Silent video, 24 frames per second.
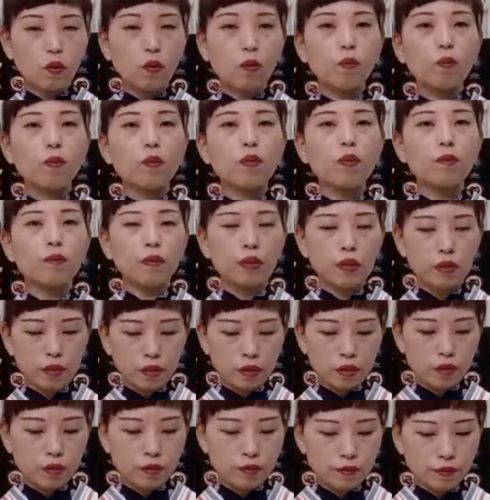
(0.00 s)
思いま
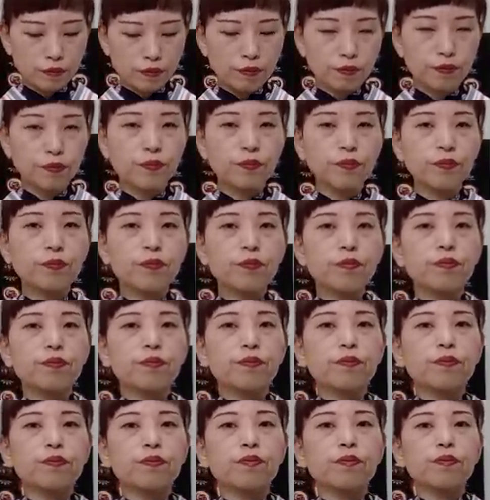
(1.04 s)
す
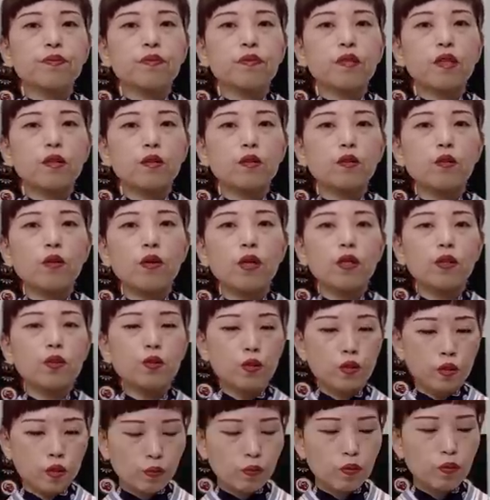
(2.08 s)
あとおは
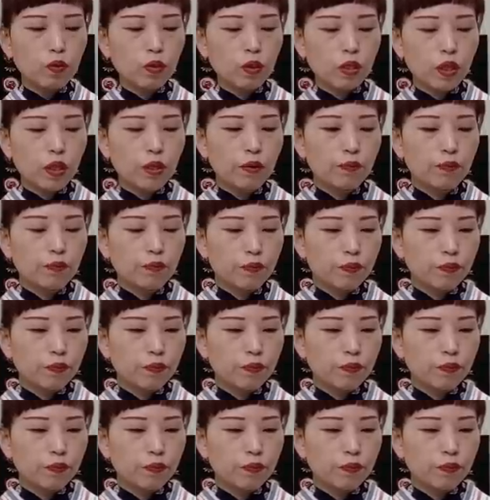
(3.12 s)
しょりもね